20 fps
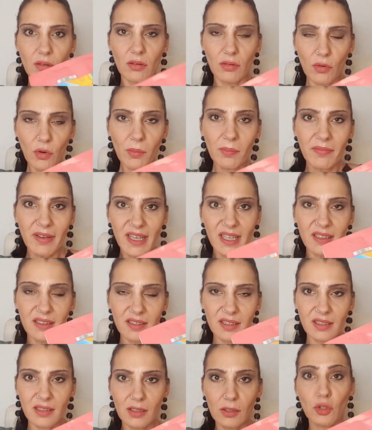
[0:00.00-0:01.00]

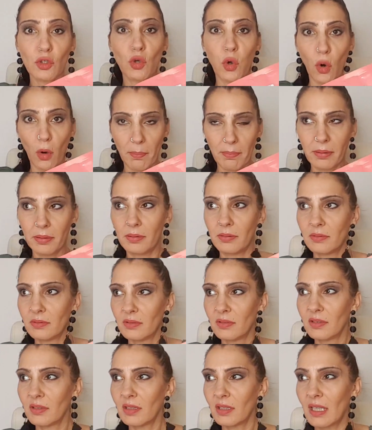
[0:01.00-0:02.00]
Umwelt top.
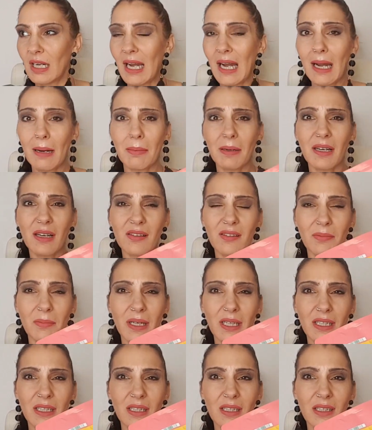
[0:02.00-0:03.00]
Aber dass
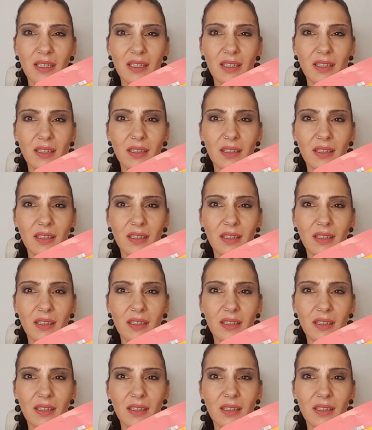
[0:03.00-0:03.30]
man